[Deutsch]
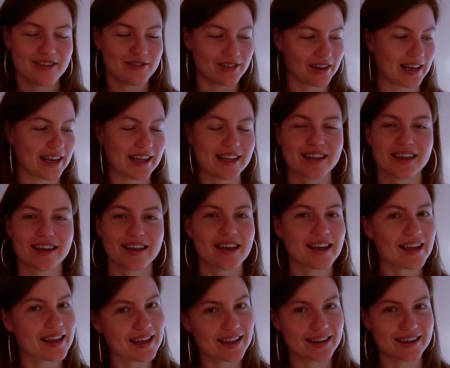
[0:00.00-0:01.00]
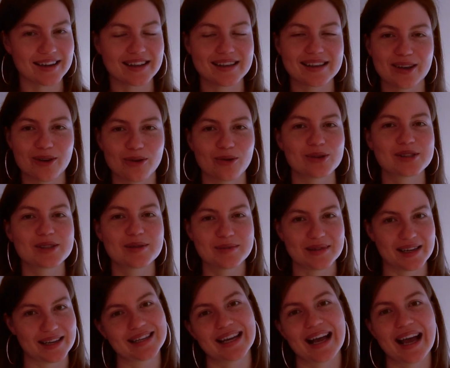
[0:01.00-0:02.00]
wirklich in
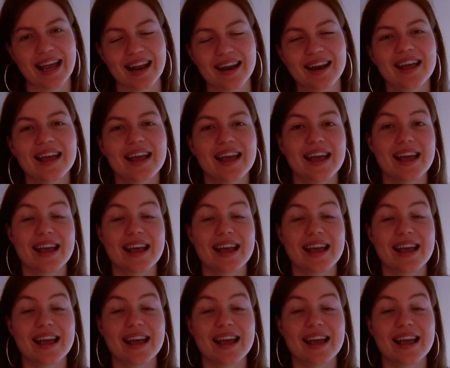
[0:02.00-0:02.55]
großem Detail.